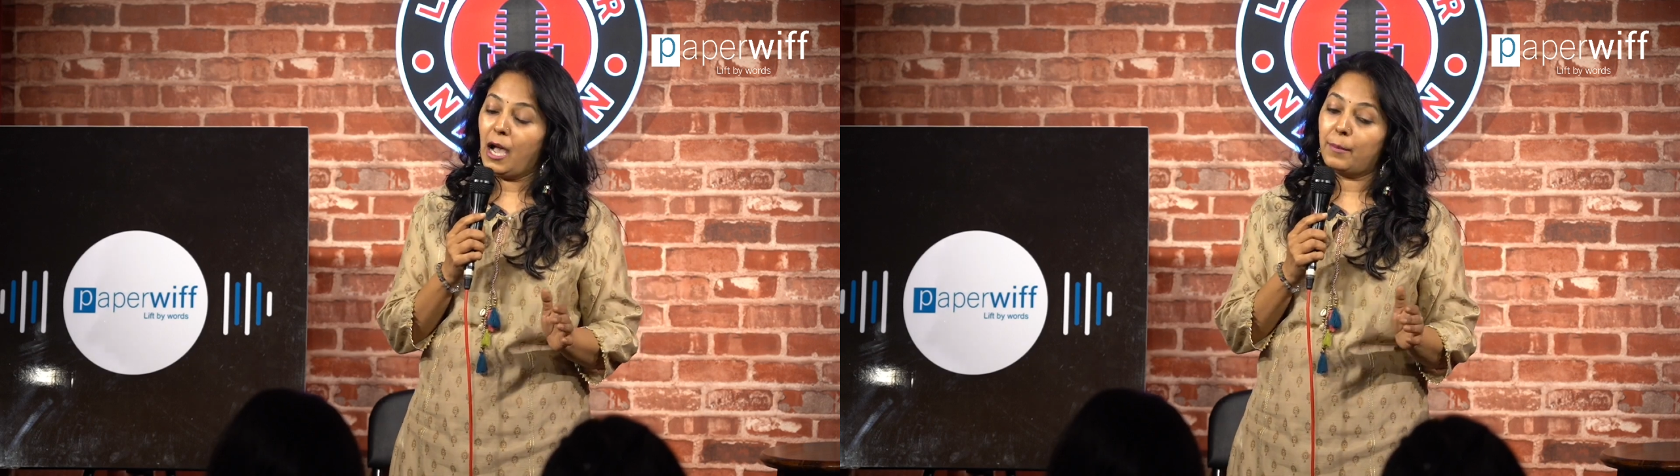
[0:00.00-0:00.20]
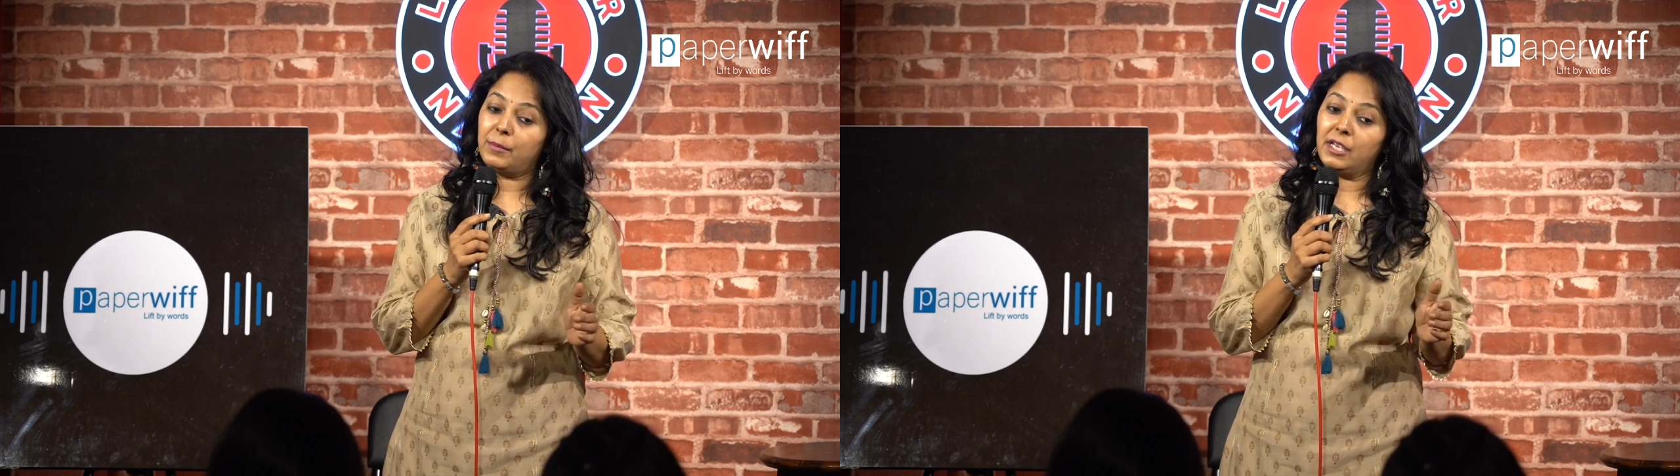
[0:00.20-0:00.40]

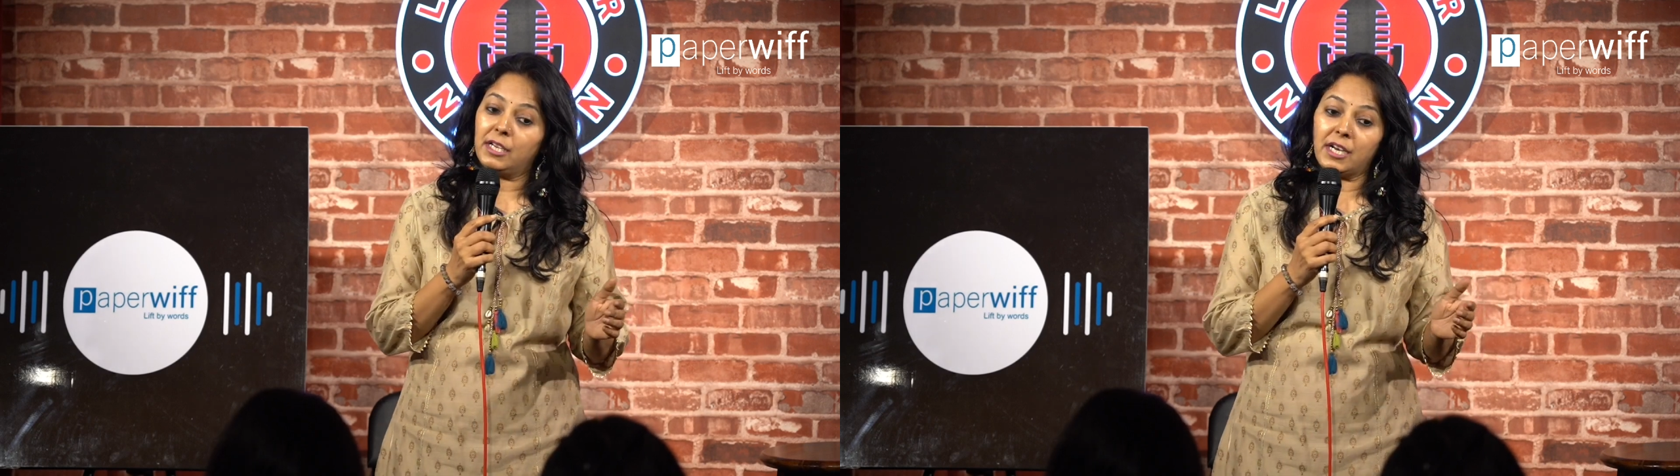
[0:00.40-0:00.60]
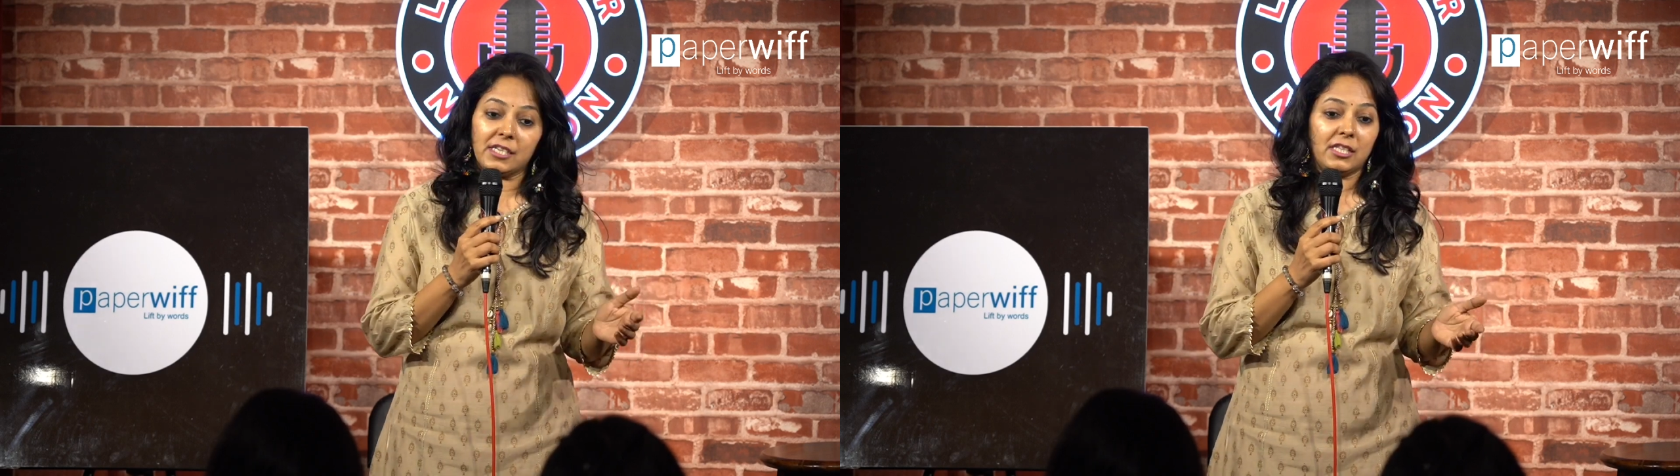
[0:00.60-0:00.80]
अपनी
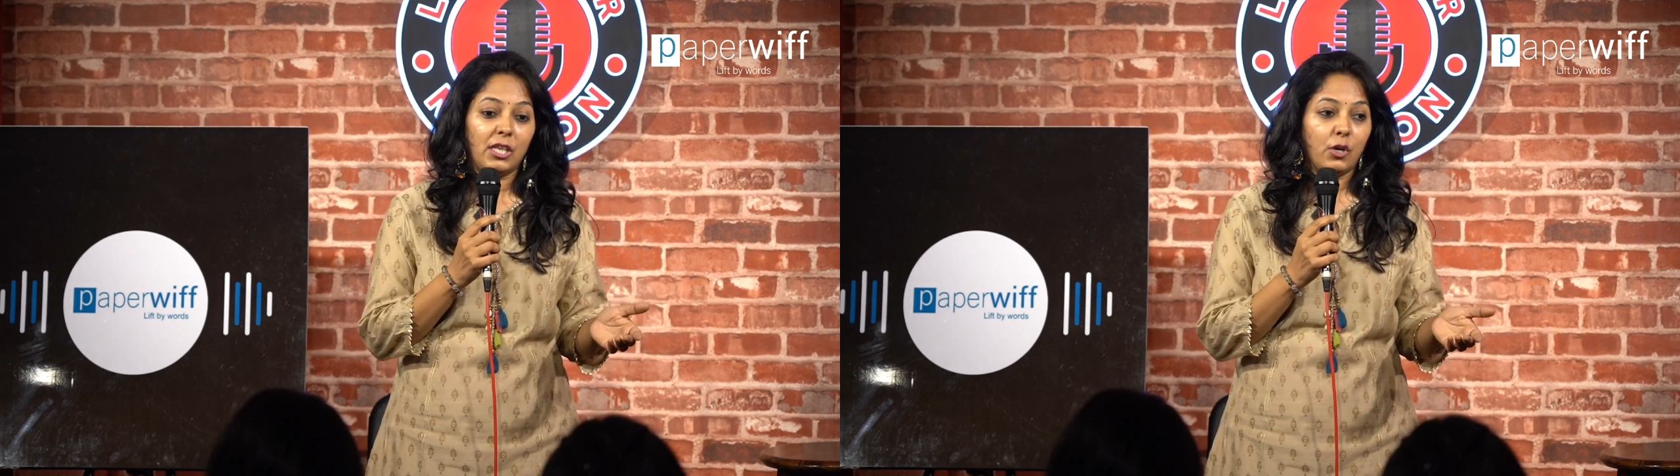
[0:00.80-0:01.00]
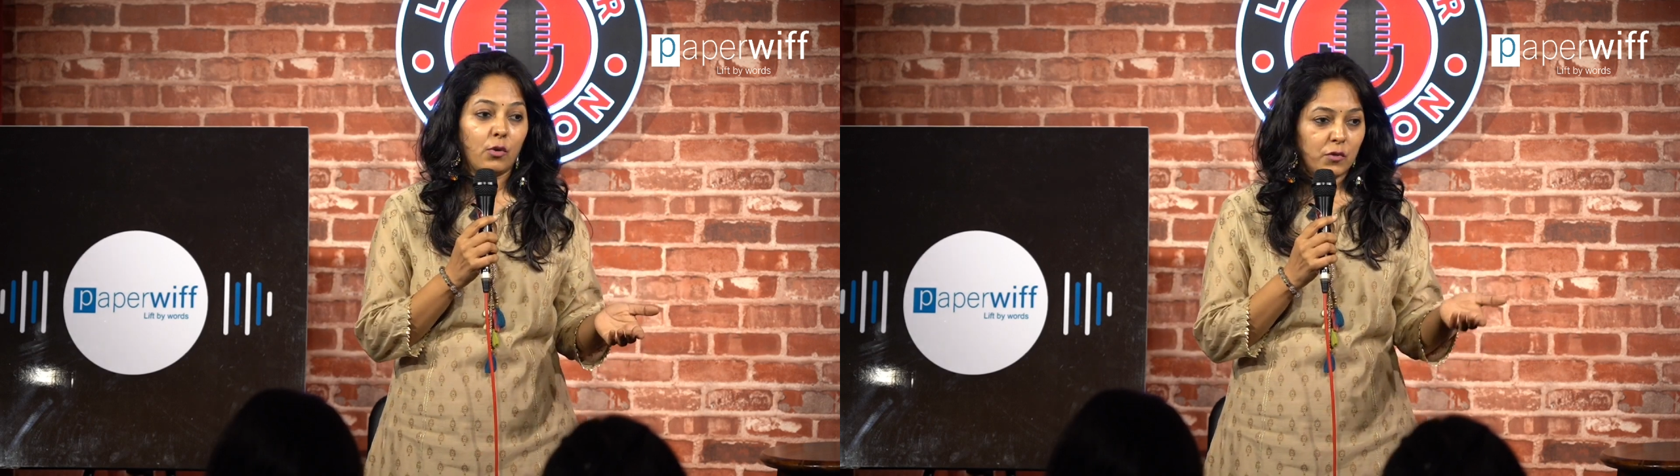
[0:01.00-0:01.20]

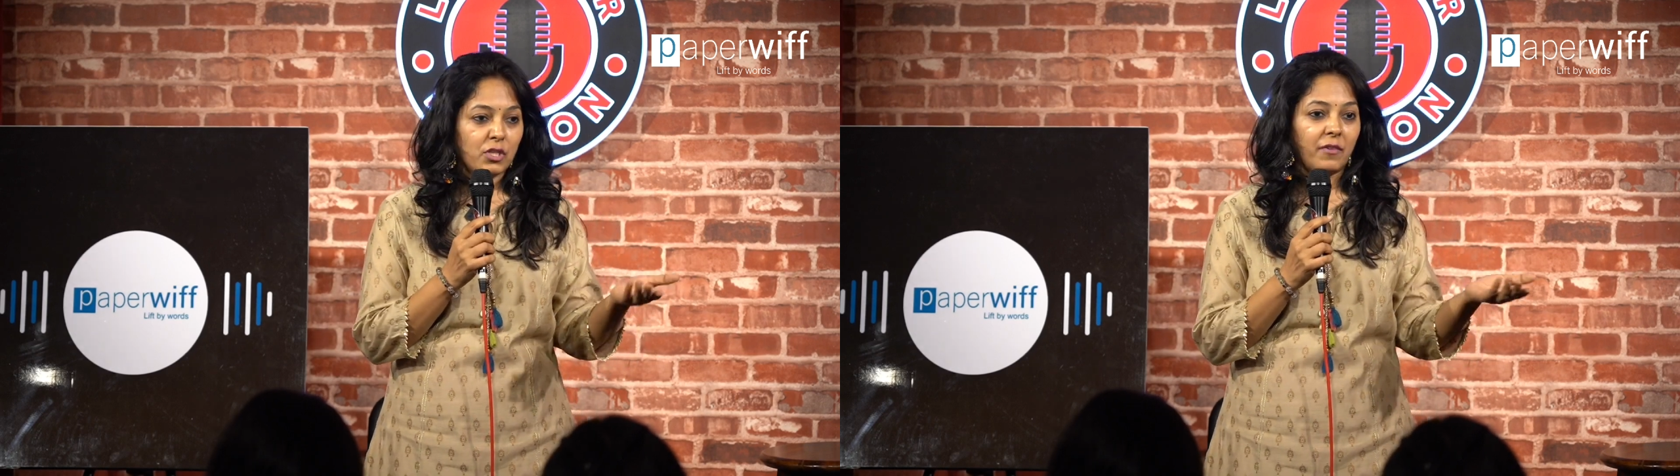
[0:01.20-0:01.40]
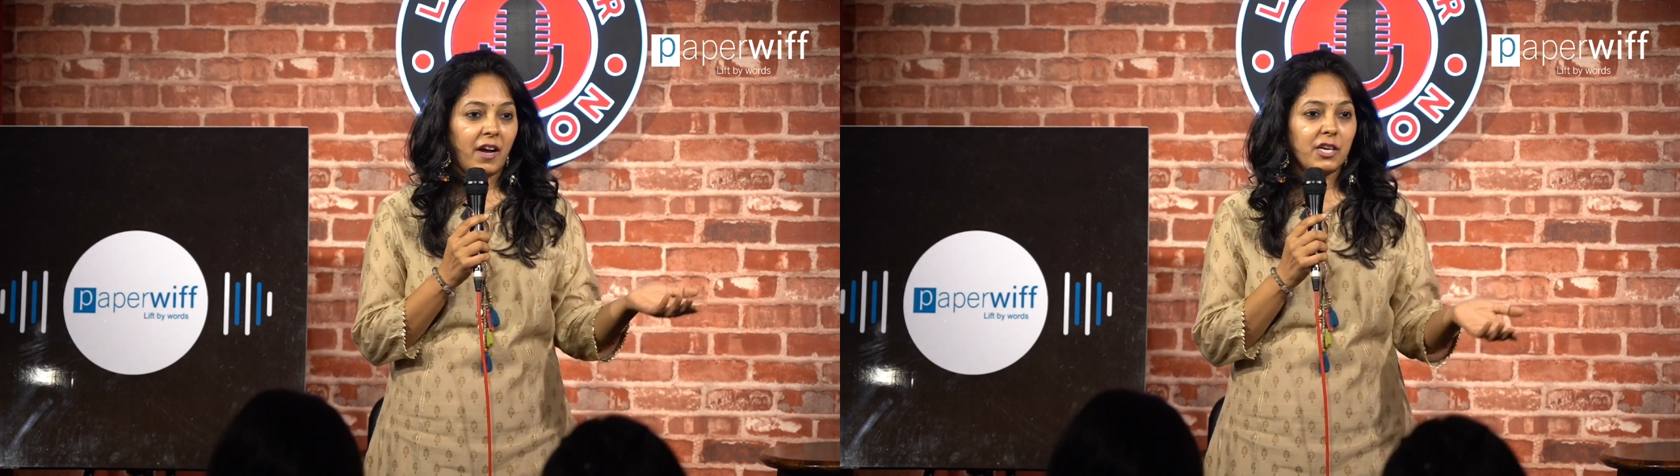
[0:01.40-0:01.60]
गृहस्थी को वो
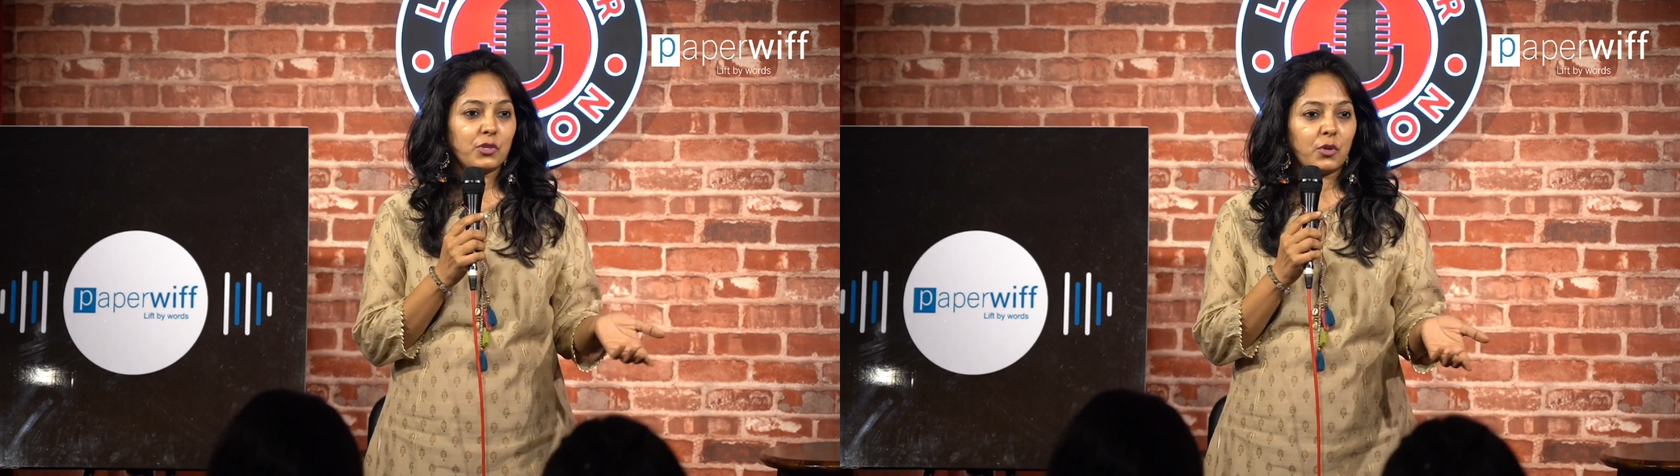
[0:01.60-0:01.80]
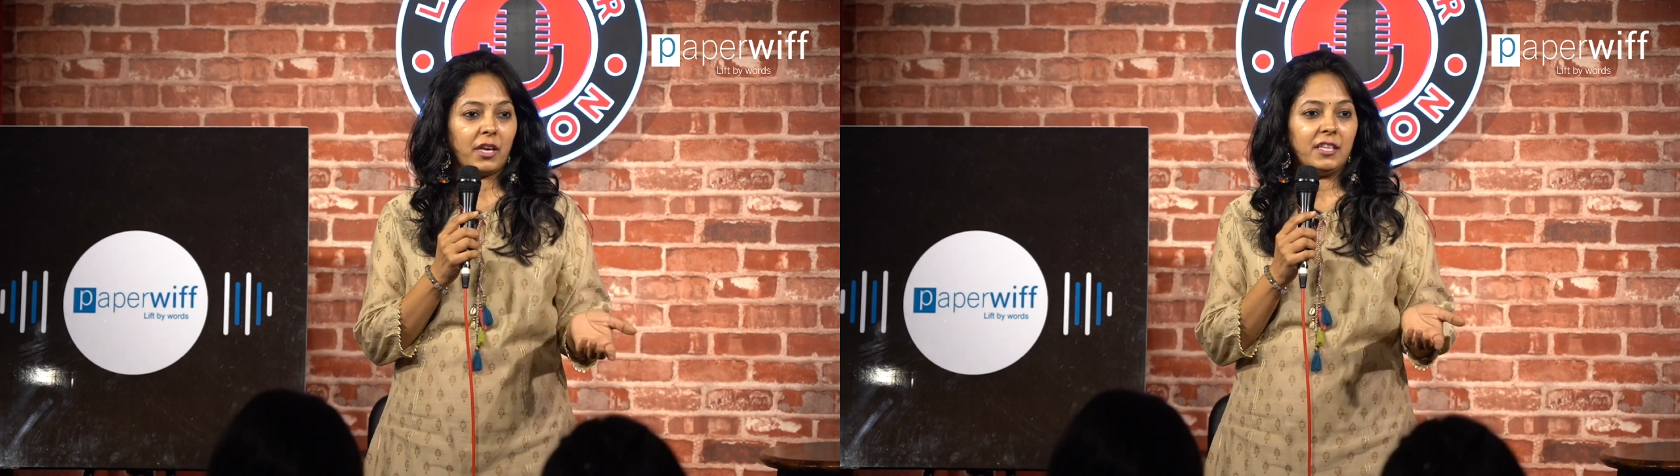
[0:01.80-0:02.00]
सवार
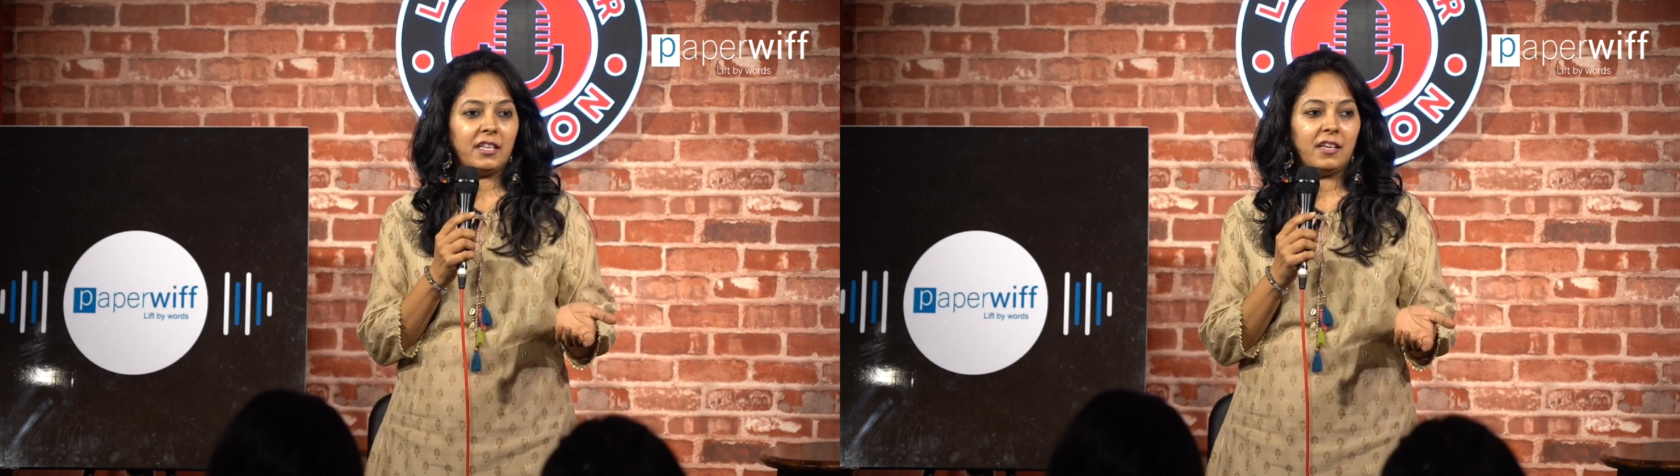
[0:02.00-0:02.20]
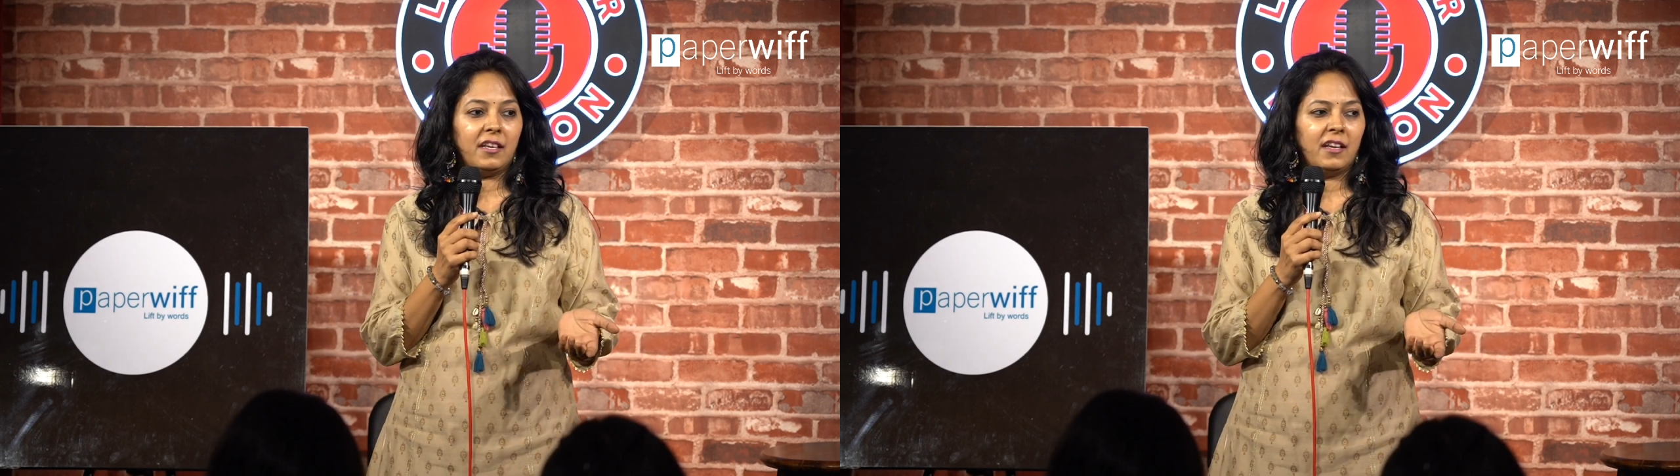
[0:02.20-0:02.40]
जो रही
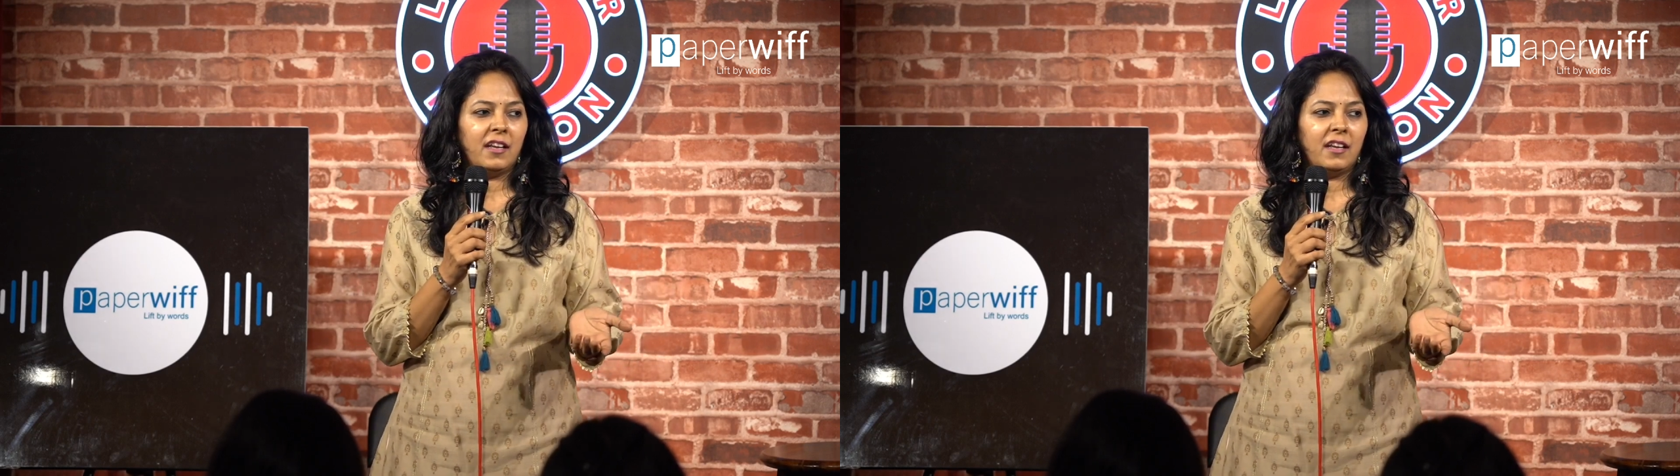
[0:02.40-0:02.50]
थी